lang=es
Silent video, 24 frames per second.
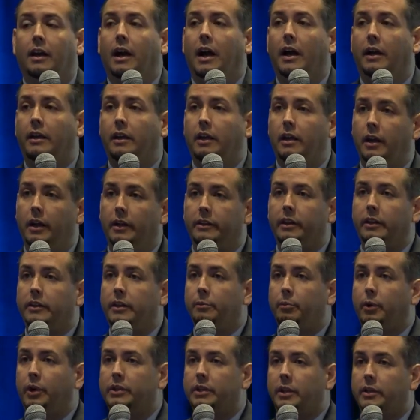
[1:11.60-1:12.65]
adquirir este
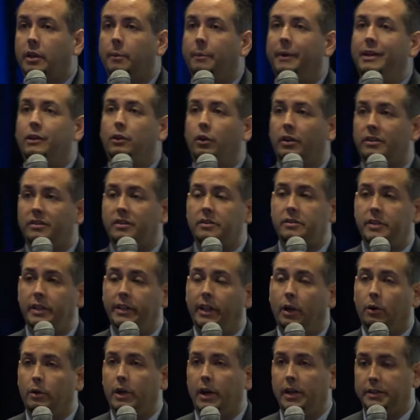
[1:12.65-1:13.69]
tipo de tratamiento
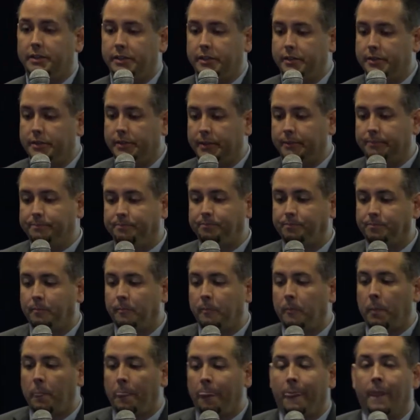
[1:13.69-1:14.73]
necesitan una licencia.
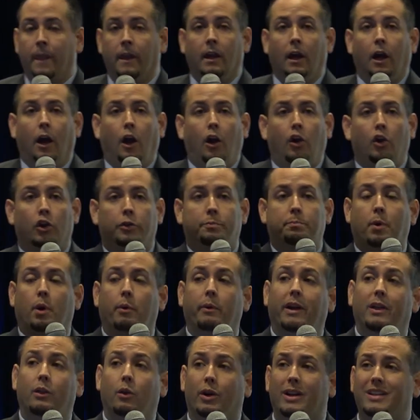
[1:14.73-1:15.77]
Los
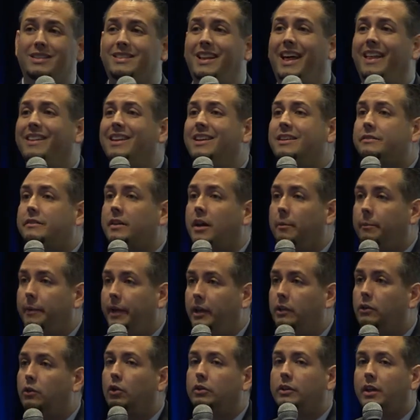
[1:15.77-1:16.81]
proveedores de
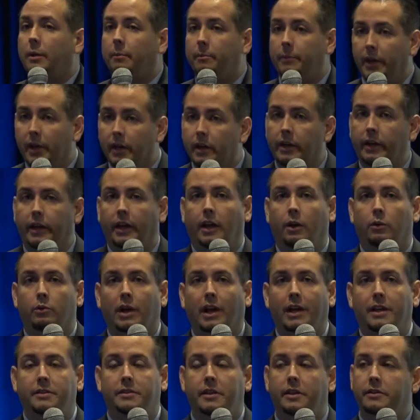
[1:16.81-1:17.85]
adiestramiento también requieren una
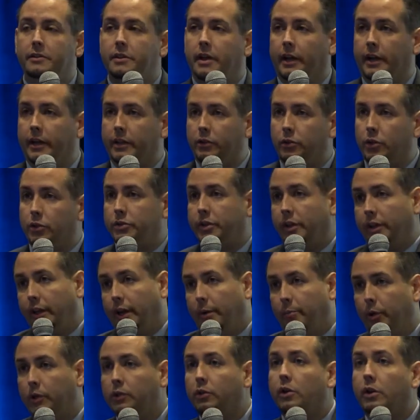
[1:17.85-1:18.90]
licencia, que esto sería
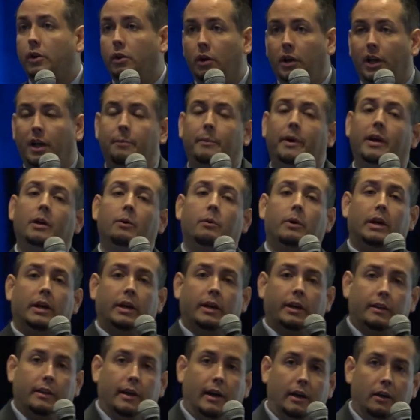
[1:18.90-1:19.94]
Puerto Rico Liga Marihuana,
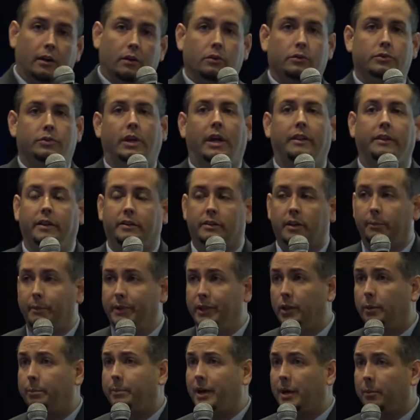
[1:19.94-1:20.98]
que da los
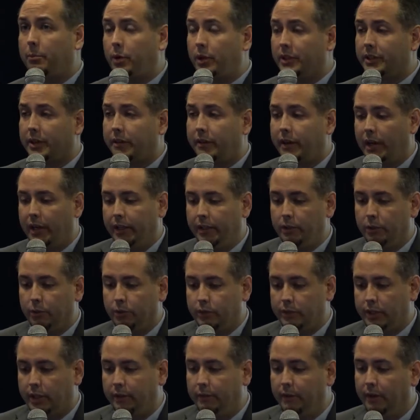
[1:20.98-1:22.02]
adiestramientos para poder trabajar en la
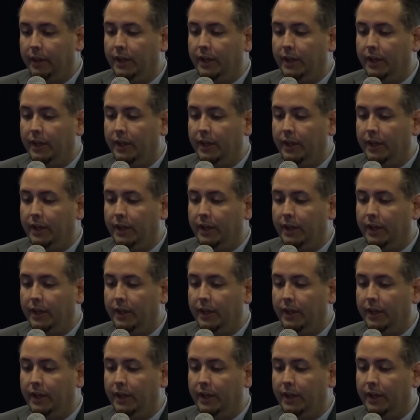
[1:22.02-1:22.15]
industria.